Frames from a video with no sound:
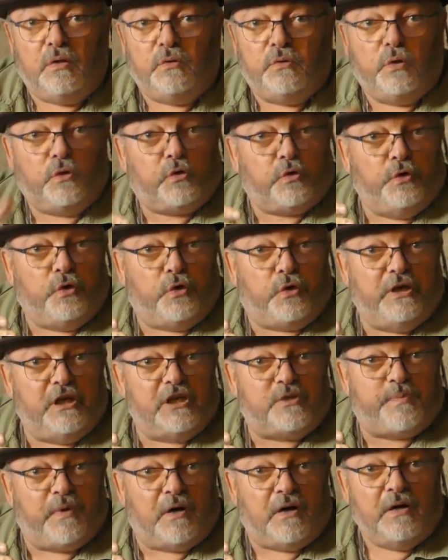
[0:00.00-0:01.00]
d'autres ne
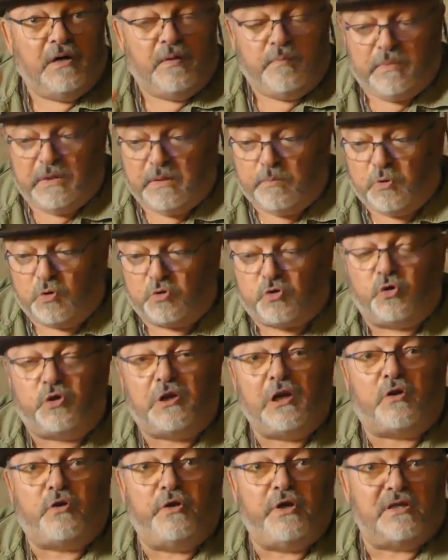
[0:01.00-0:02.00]
connaissent pas, mais bon, ceux
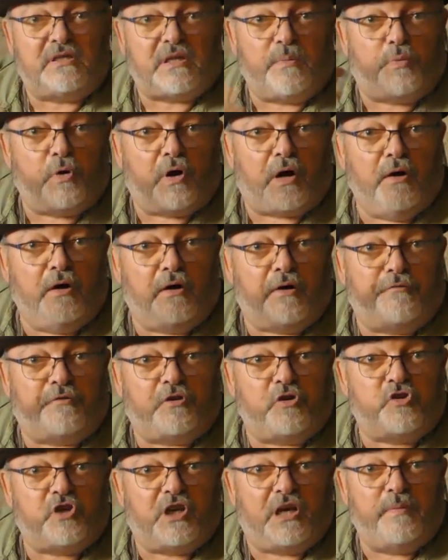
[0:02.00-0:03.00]
qui connaissent, ça peut
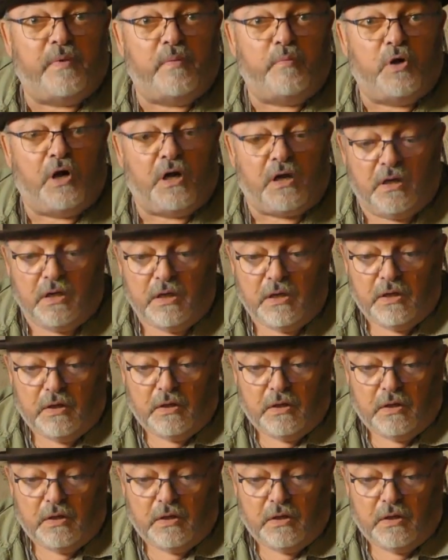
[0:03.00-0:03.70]
rafraîchir la mémoire.